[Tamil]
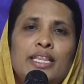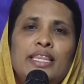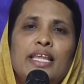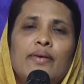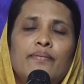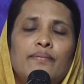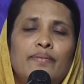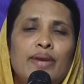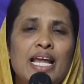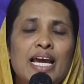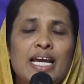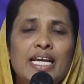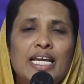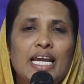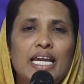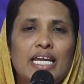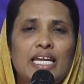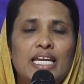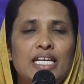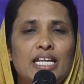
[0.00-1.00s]
இந்த
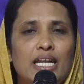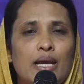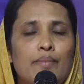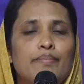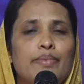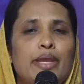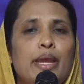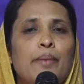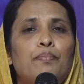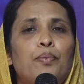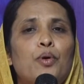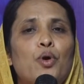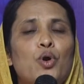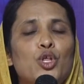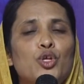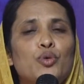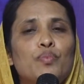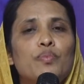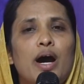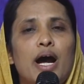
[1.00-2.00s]
விளக்கை நம்
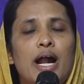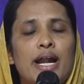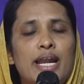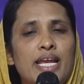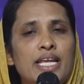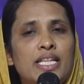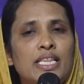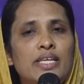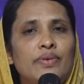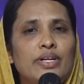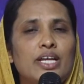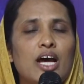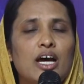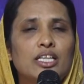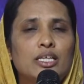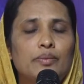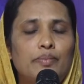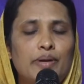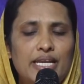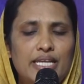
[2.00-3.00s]
எப்பொழுதும் அணைந்து
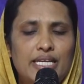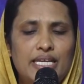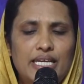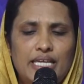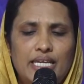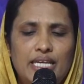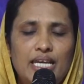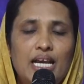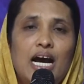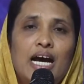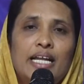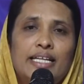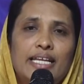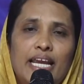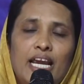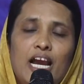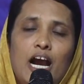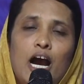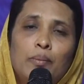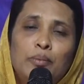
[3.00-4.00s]
விடாதபடிக்கு
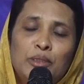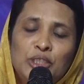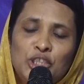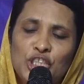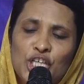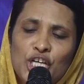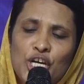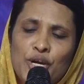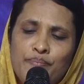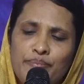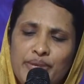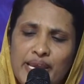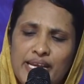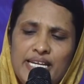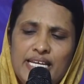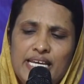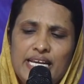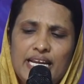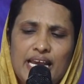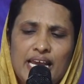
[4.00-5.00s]
அதை அபிஷேகம்
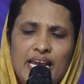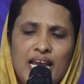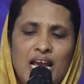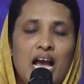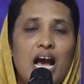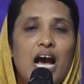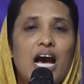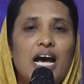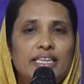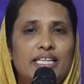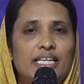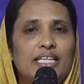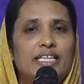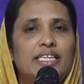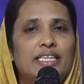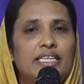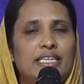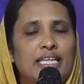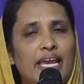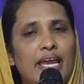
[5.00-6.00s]
என்கிற அந்த
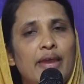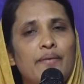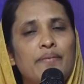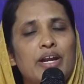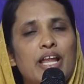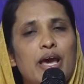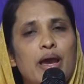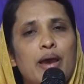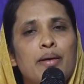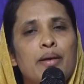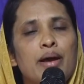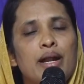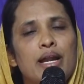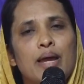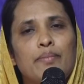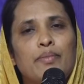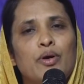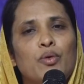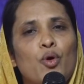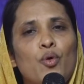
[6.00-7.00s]
தேவனை
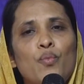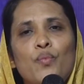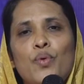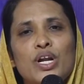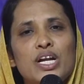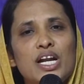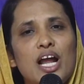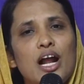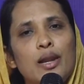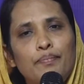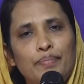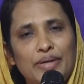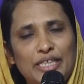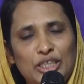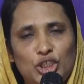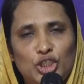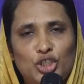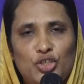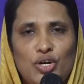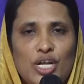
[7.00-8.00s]
நம்ம ஒவ்வொரு நாள்
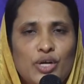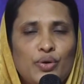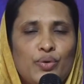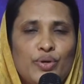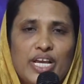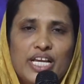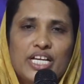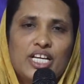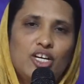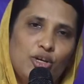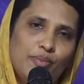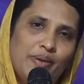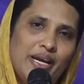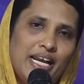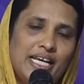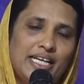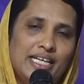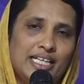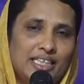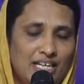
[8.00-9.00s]
பெற்றுக்கொள்ளக்கூடிய
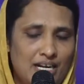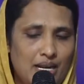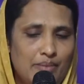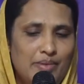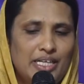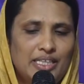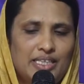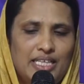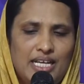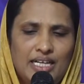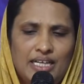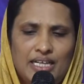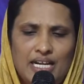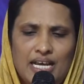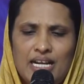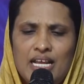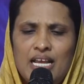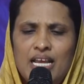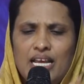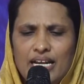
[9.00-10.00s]
கிருபைகளை கத்தன் நமக்கு
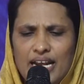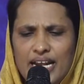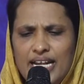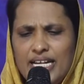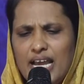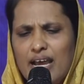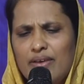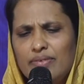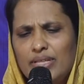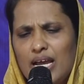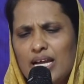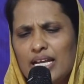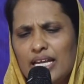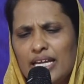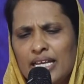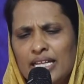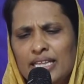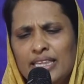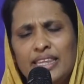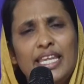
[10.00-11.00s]
தருகிறார்
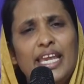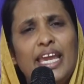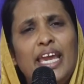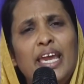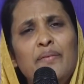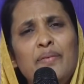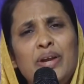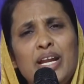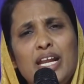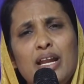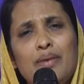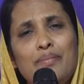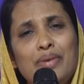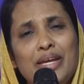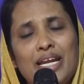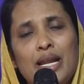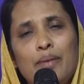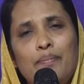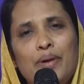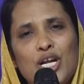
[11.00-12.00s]
ரெண்டாவதாக தேவனை
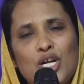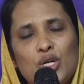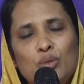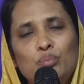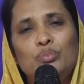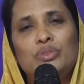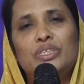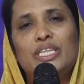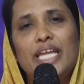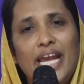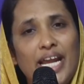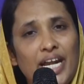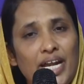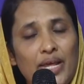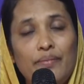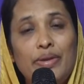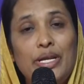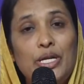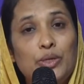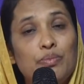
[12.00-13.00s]
நம்ம என்ன பண்ணணும்
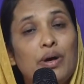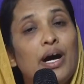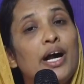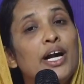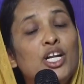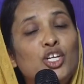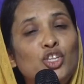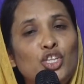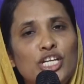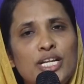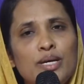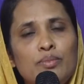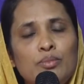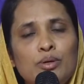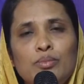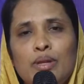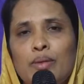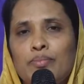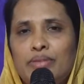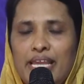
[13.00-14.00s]
தேட வேண்டும்
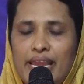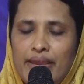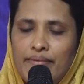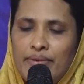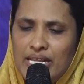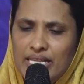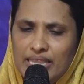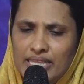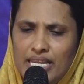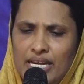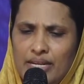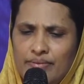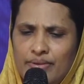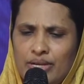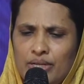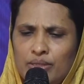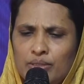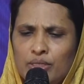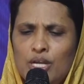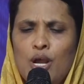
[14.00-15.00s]
அனுதினமும் நம் தேவனை தேட
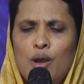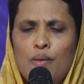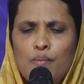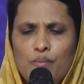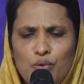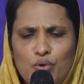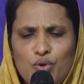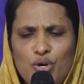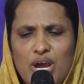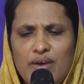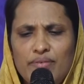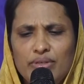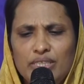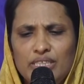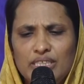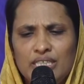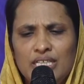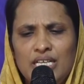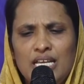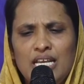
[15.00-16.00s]
வேண்டும்
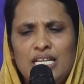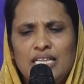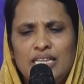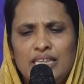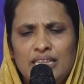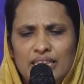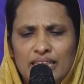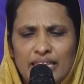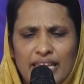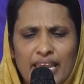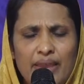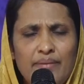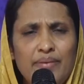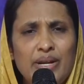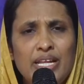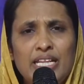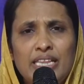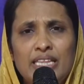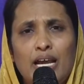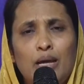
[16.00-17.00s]
மூணாவது
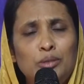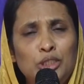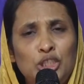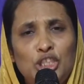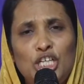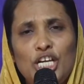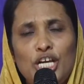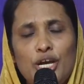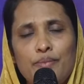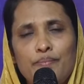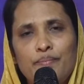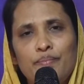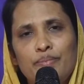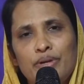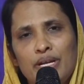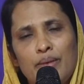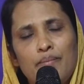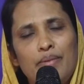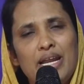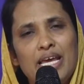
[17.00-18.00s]
தேவனை இந்த அபிஷேகம்
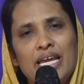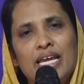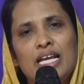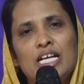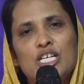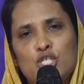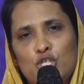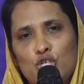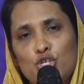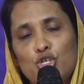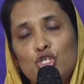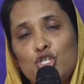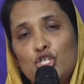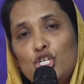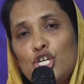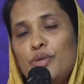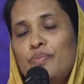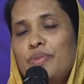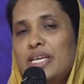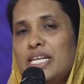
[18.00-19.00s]
நம்மளை
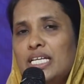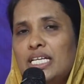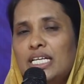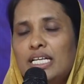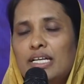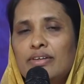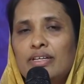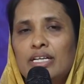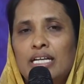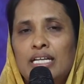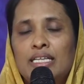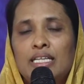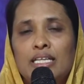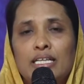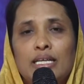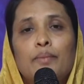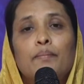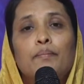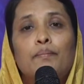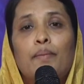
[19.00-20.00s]
சுற்றிலும்
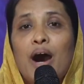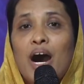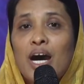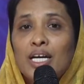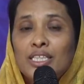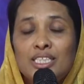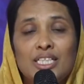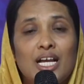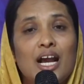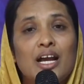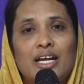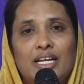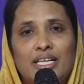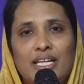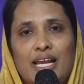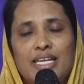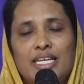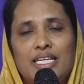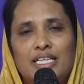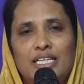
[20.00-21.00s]
இருக்கிறவர்களிருந்து
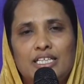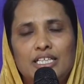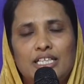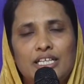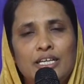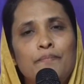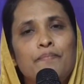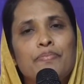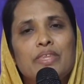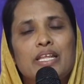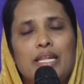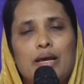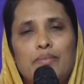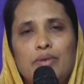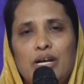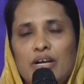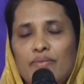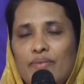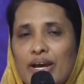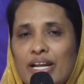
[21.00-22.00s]
பாதுகாக்கிறதா இருக்குது
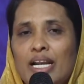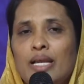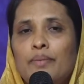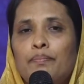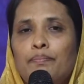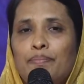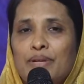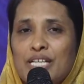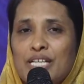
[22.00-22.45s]
நமக்கு வர்ற